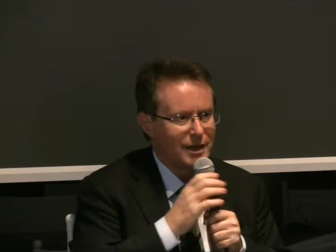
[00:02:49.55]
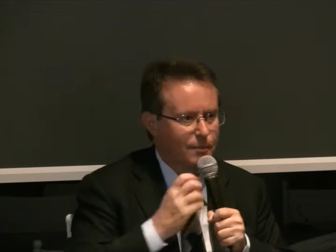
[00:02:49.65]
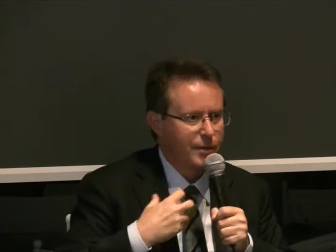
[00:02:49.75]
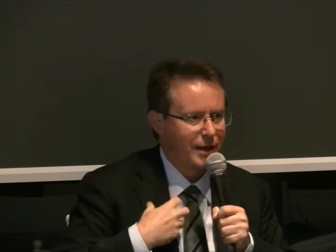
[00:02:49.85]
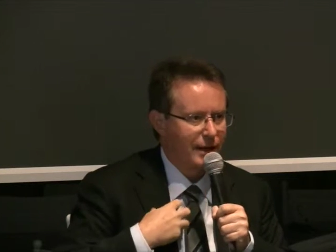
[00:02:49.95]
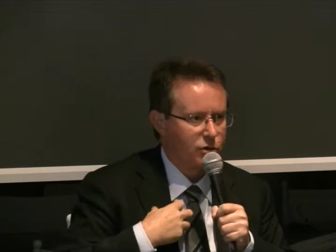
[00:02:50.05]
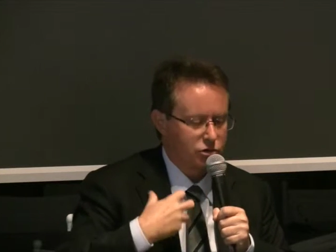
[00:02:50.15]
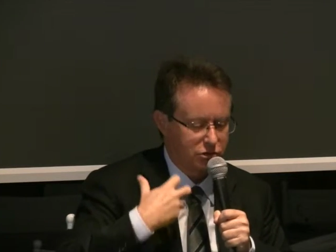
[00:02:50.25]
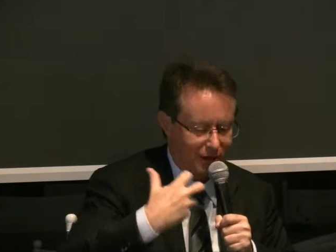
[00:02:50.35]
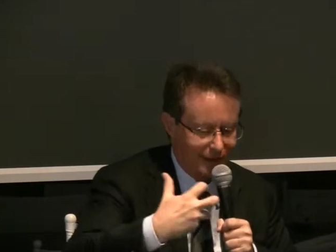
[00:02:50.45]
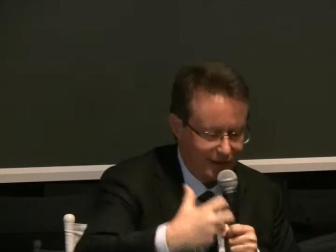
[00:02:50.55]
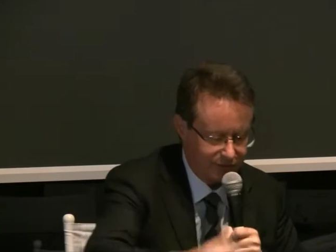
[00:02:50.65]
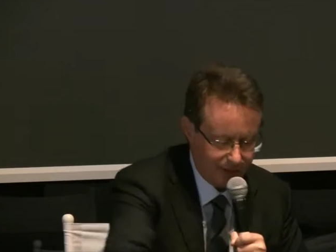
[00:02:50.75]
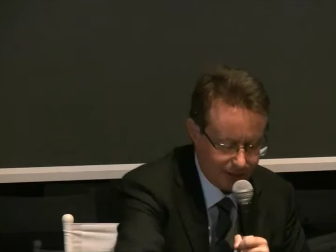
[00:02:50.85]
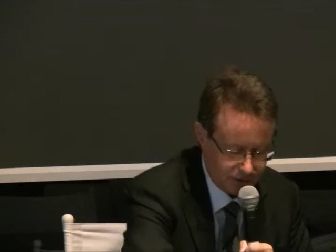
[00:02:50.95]
che per la nostra
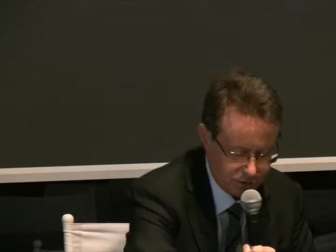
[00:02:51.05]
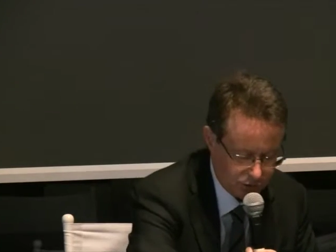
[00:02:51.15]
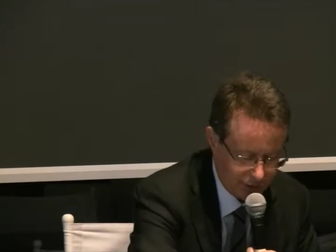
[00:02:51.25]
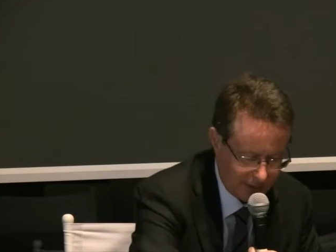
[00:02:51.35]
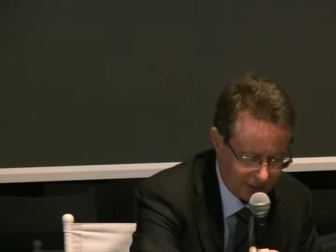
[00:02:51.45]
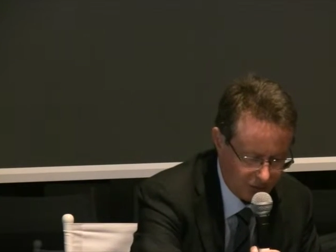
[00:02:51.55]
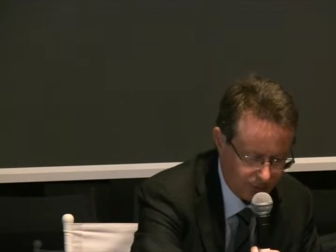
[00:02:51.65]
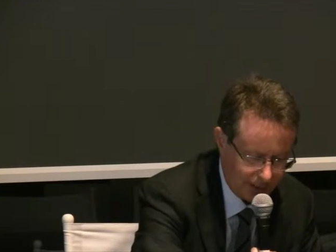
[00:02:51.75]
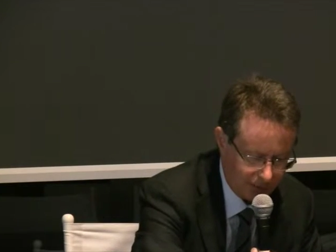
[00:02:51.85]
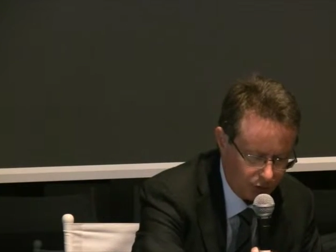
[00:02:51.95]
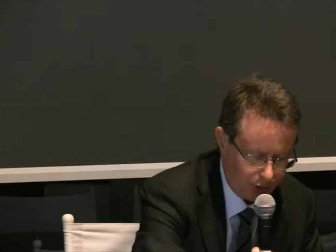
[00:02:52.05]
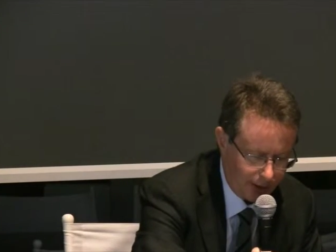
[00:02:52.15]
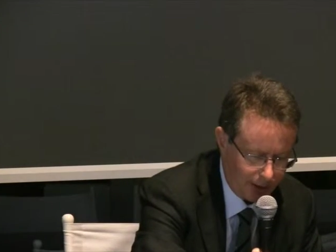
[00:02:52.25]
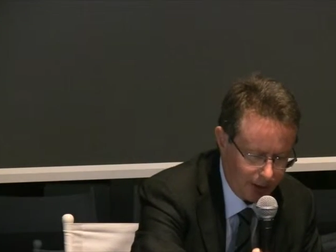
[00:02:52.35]
navigazione intraoperatoria.